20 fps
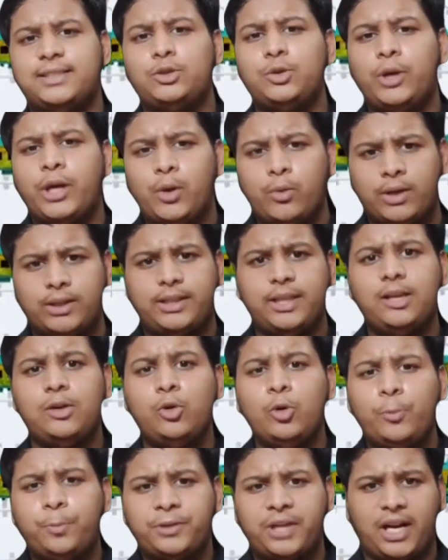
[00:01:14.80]
ट्रैक से जुड़े हुए थे
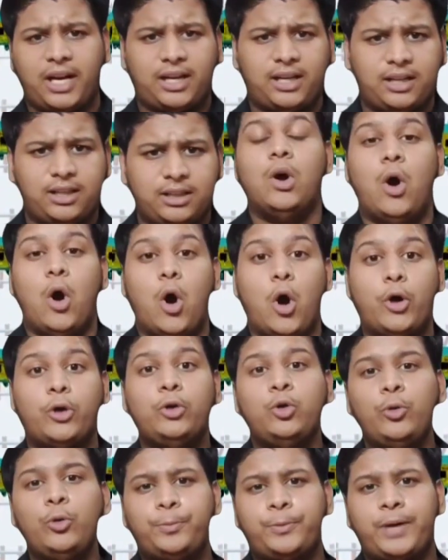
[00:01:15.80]
लूप ट्रैक और